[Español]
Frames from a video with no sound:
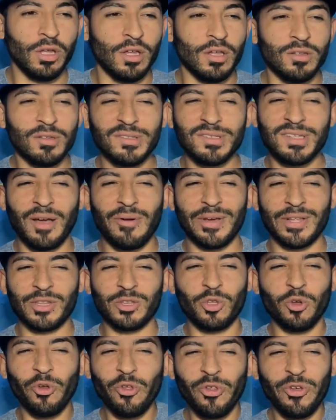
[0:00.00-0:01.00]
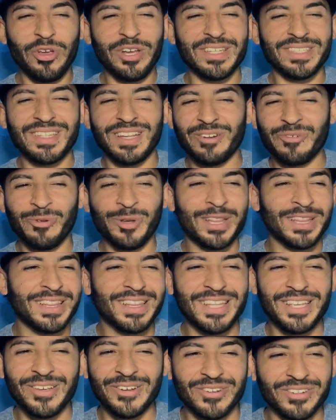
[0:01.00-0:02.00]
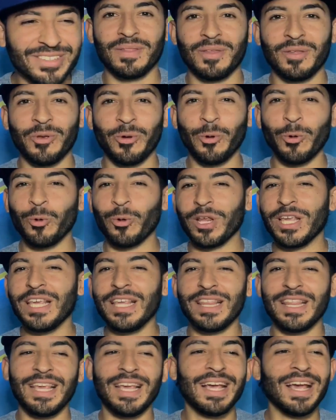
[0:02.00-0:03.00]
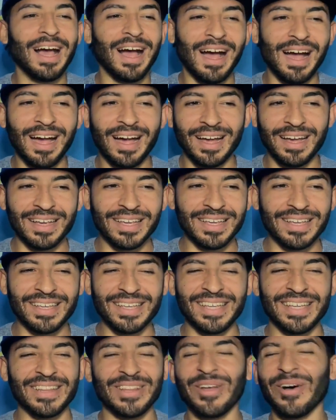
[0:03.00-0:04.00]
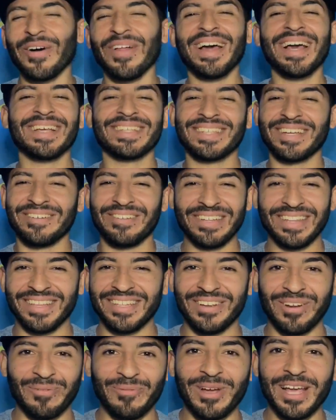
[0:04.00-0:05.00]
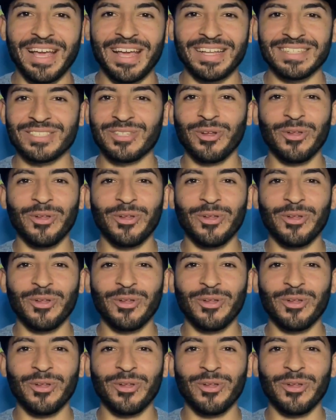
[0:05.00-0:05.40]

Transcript: tú sabes, toda esa cuestión jurídica y, toda esa cuestión, ¿ves?